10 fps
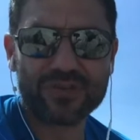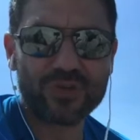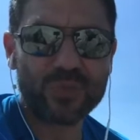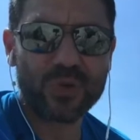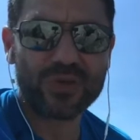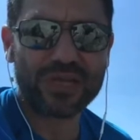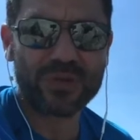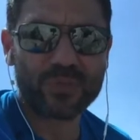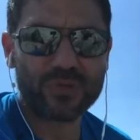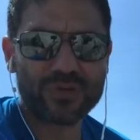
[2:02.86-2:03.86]
di un po' di
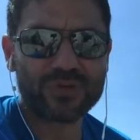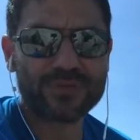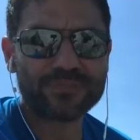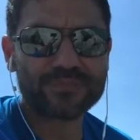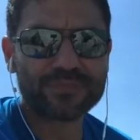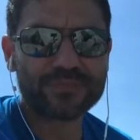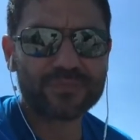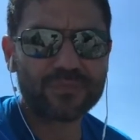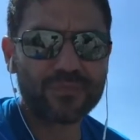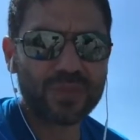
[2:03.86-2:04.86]
riposo.
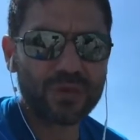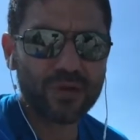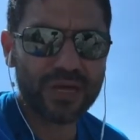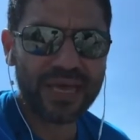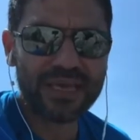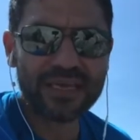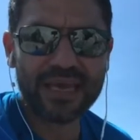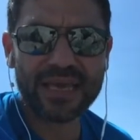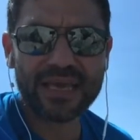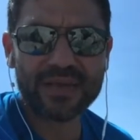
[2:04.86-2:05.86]
Ok?
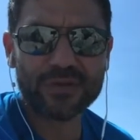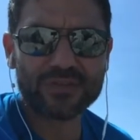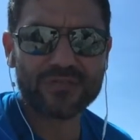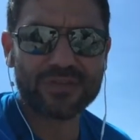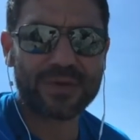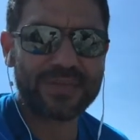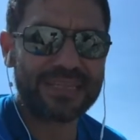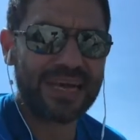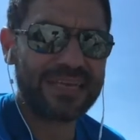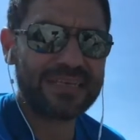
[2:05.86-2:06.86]
Eh, questo è
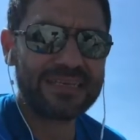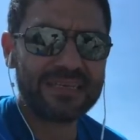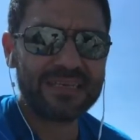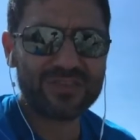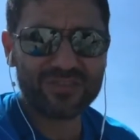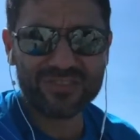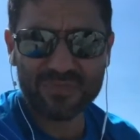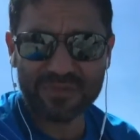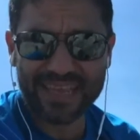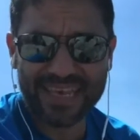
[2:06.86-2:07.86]
fondamentale. Non so se
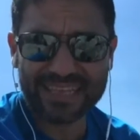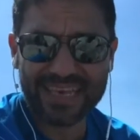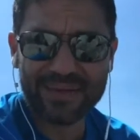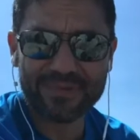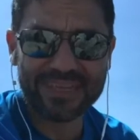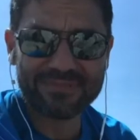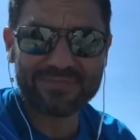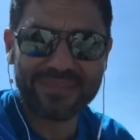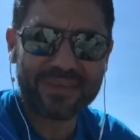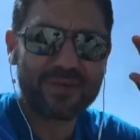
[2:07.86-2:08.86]
mi vedete, eh, perché
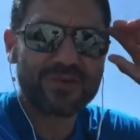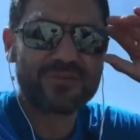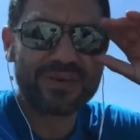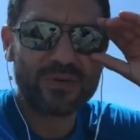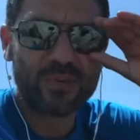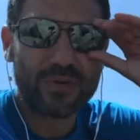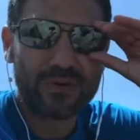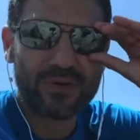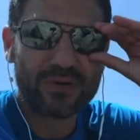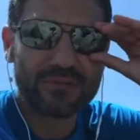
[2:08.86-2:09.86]
vedo, vedo, un
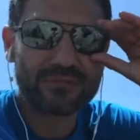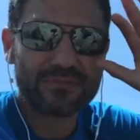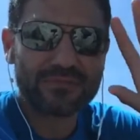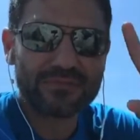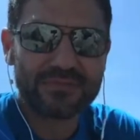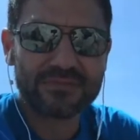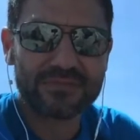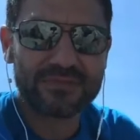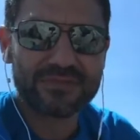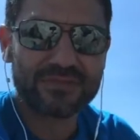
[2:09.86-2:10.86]
po'...
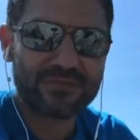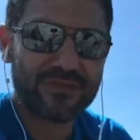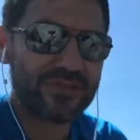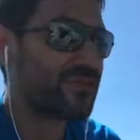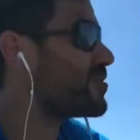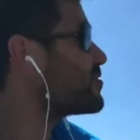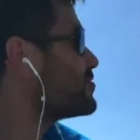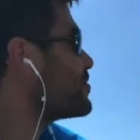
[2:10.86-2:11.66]
forse sono contro